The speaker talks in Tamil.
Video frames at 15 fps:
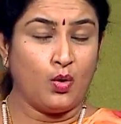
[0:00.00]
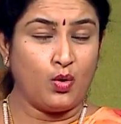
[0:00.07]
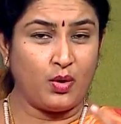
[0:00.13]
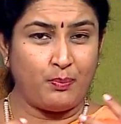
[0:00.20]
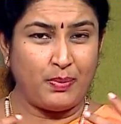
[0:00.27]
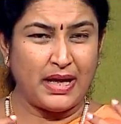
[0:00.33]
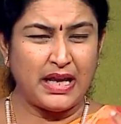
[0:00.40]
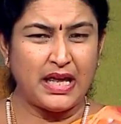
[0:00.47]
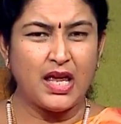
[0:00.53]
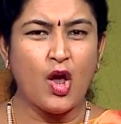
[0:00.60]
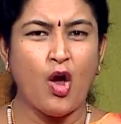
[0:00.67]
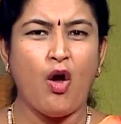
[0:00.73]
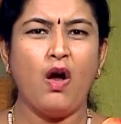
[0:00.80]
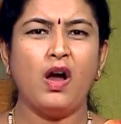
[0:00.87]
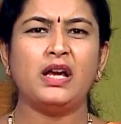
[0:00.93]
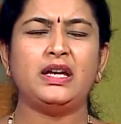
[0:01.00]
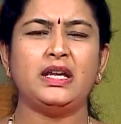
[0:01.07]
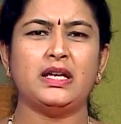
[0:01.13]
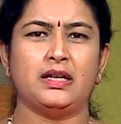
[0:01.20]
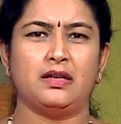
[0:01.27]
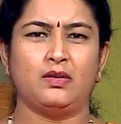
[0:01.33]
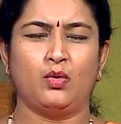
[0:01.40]
ஒரு பெரிய
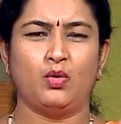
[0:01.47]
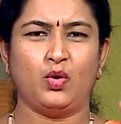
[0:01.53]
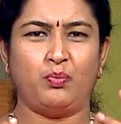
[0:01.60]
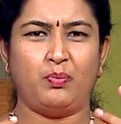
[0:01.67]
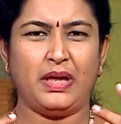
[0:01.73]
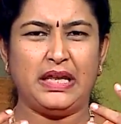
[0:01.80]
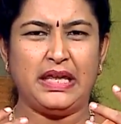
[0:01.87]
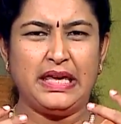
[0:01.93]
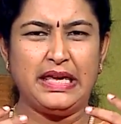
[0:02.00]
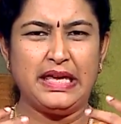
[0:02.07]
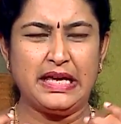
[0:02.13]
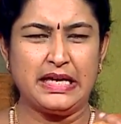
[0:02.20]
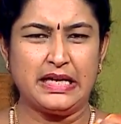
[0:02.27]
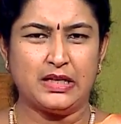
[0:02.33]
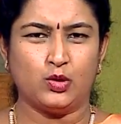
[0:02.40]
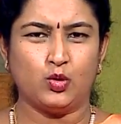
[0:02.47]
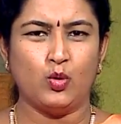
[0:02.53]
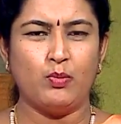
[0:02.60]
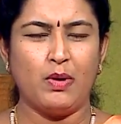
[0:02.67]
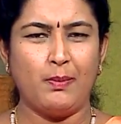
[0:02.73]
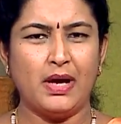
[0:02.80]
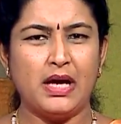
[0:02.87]
ஆடியல் ஒரு பெரிய
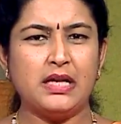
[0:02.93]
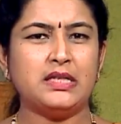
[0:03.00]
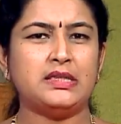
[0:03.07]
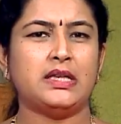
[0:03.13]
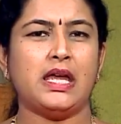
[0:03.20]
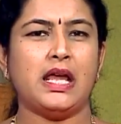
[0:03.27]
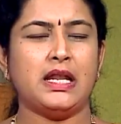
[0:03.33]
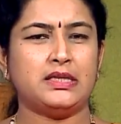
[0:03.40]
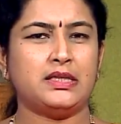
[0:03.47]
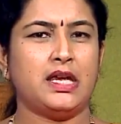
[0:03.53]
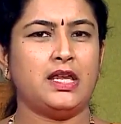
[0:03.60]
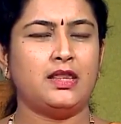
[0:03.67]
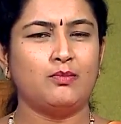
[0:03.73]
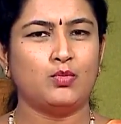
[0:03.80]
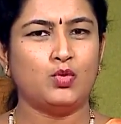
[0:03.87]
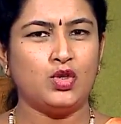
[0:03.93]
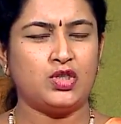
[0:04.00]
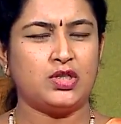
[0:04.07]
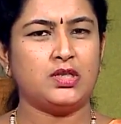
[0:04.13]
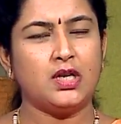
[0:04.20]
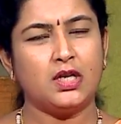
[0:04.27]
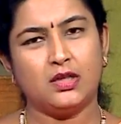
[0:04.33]
துன்பமான செயலை செய்து
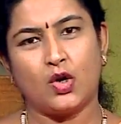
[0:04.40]
முடிச்சுட்டு அந்த